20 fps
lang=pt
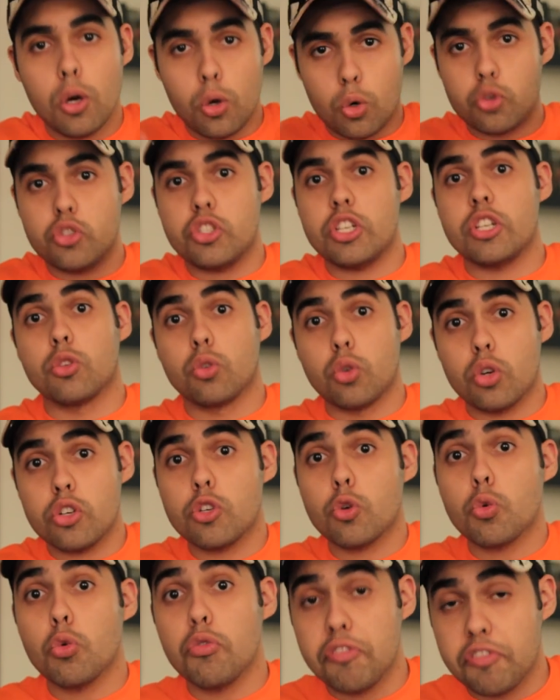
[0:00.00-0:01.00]
o diretor de
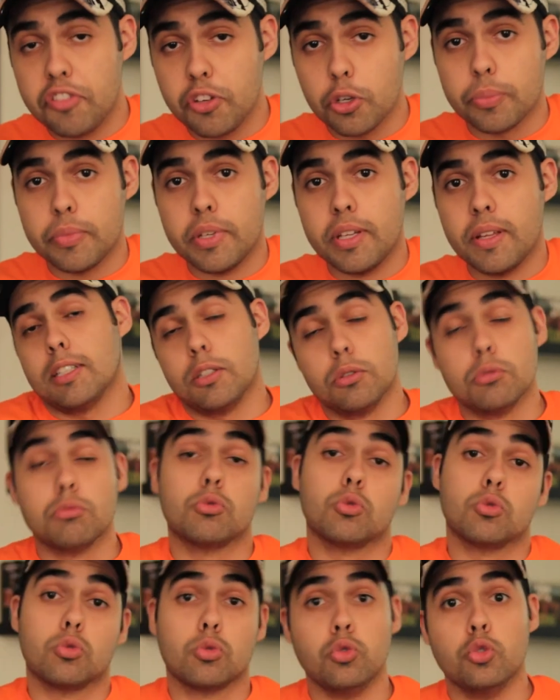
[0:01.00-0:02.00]
algum filme. Então,
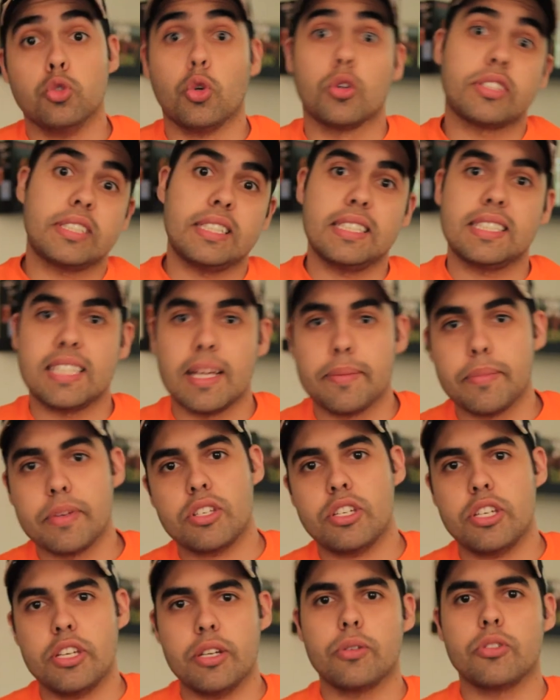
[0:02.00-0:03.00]
no sistema
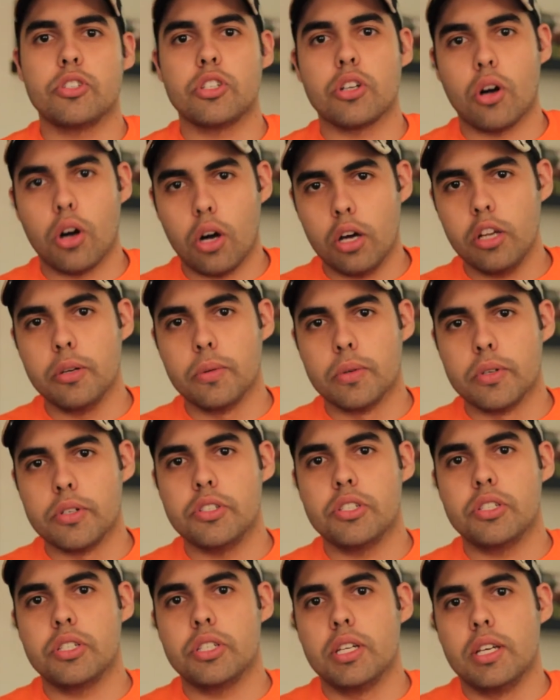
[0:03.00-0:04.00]
antigo de
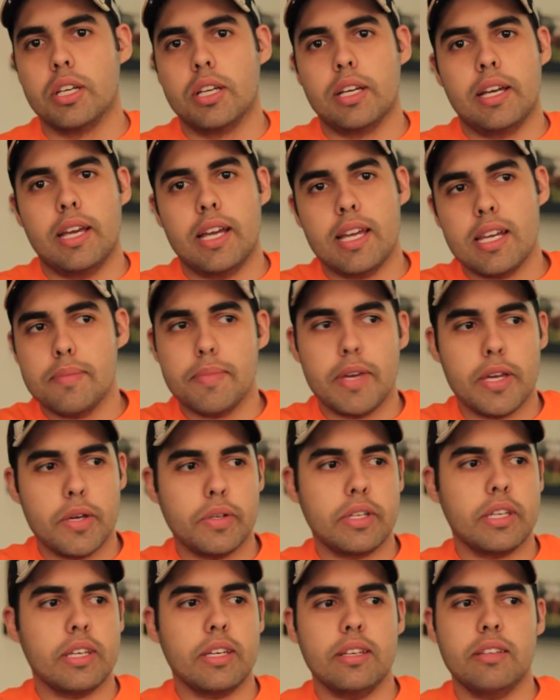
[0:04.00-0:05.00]
Hollywood, ele meio
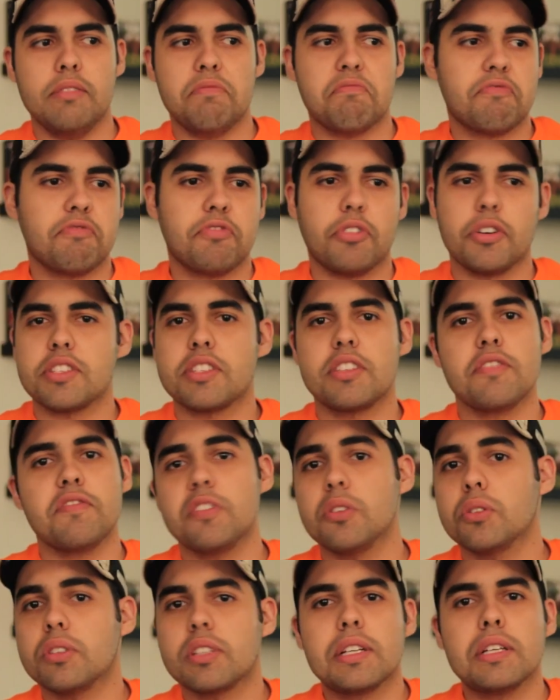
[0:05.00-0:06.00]
que foi se
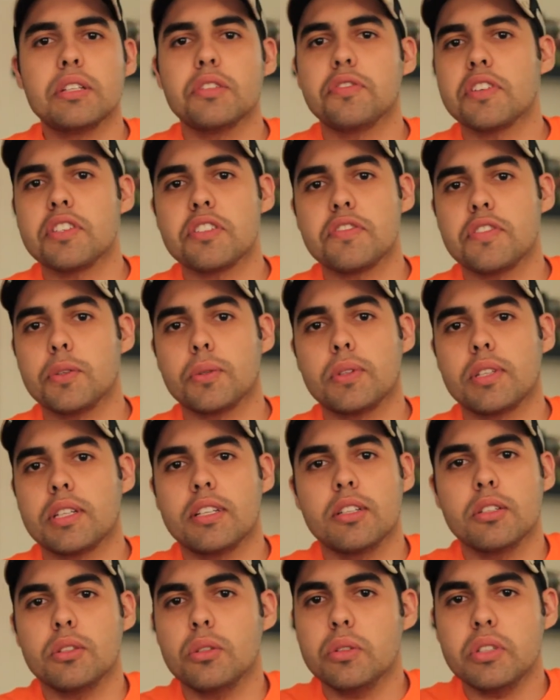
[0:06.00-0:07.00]
infiltrando, foi se
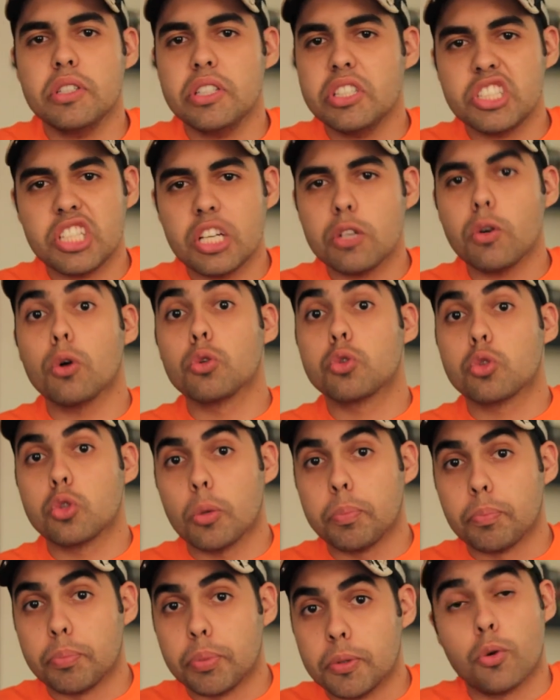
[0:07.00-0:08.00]
infiltrando e chegou ao
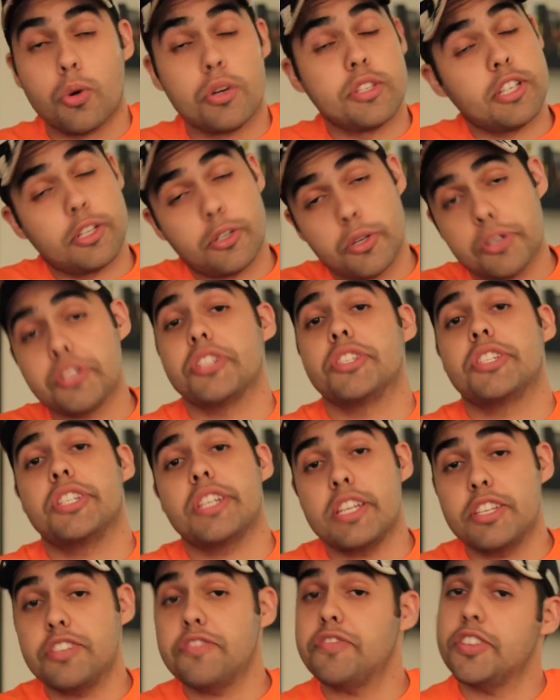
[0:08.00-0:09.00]
topo, coisa que hoje em dia é
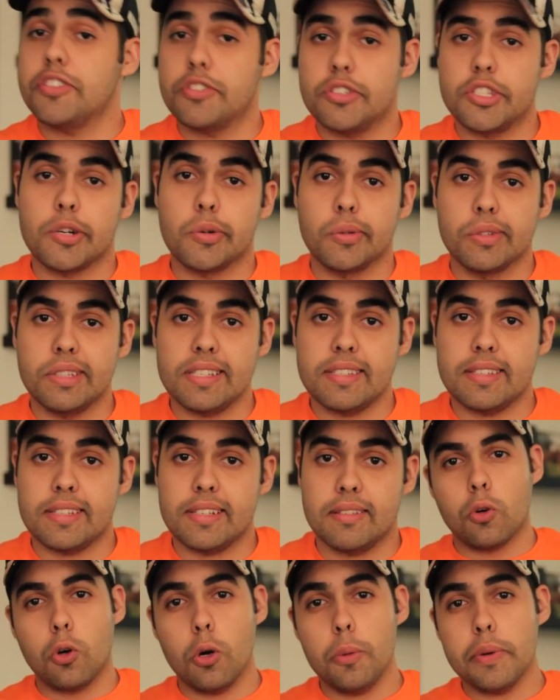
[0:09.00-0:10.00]
difícil de acontecer.
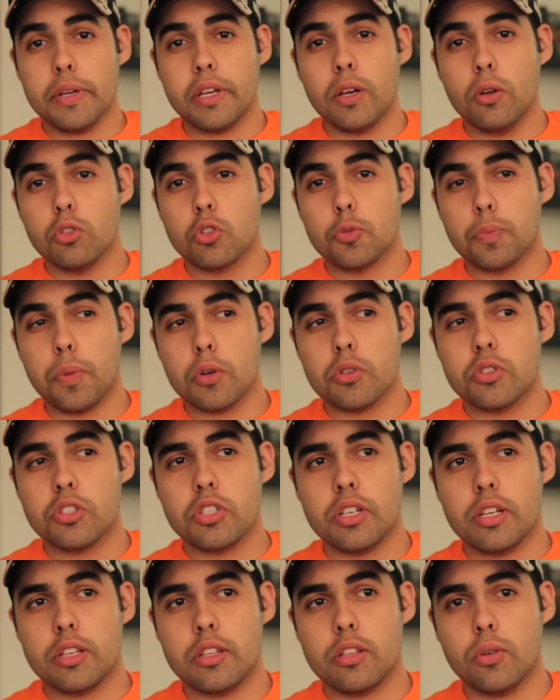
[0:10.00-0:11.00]
Kubrick é um dos poucos
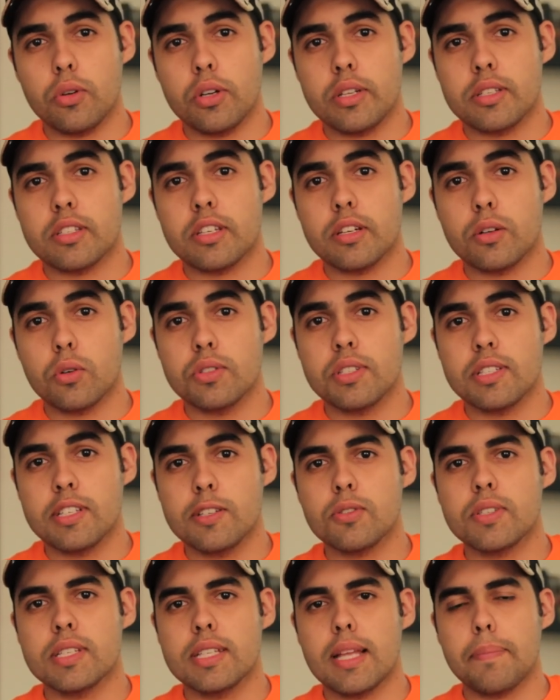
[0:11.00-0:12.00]
diretores que conseguiu
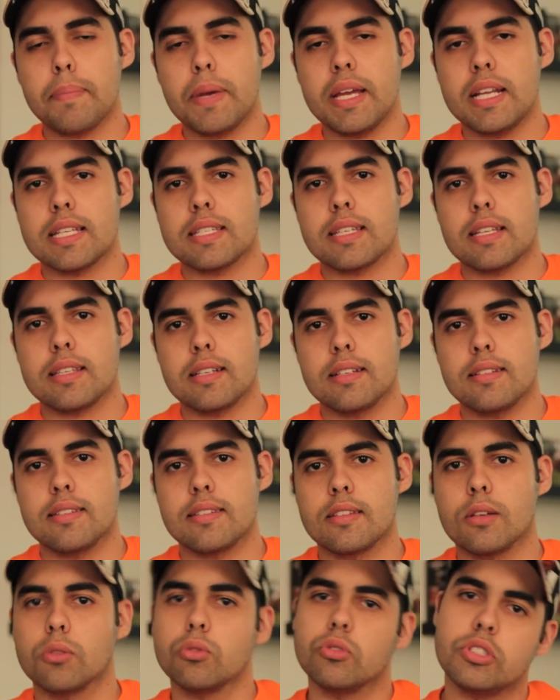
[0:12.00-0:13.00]
se dar bem nessa
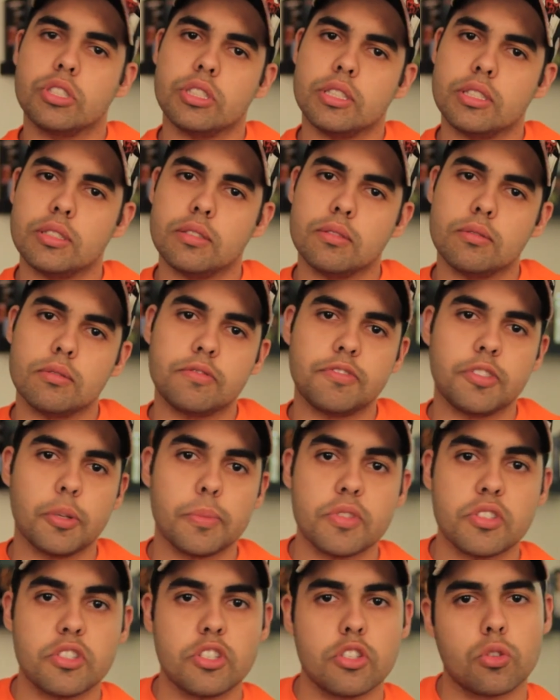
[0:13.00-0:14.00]
transição de
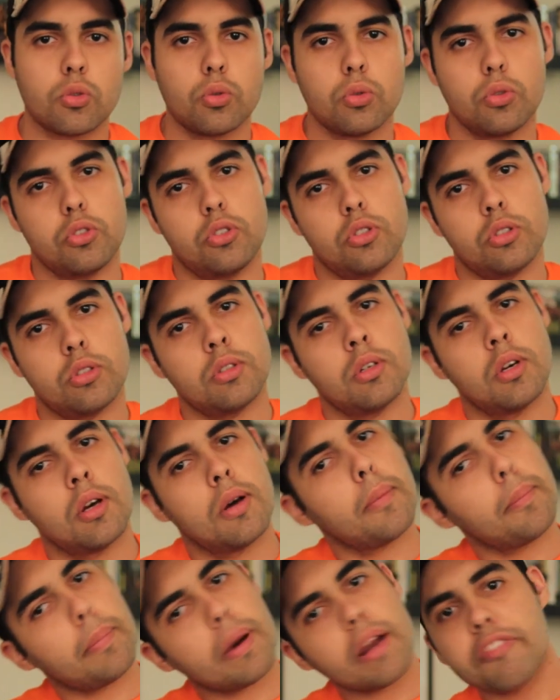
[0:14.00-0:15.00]
filmes de estúdio
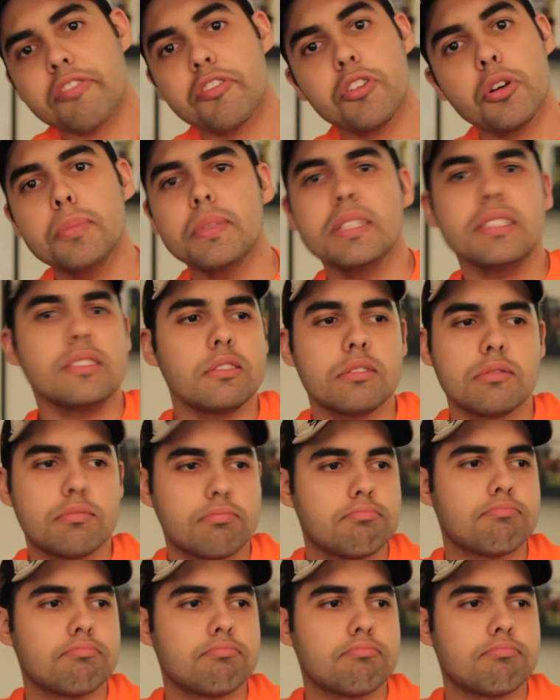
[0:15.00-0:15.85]
para filmes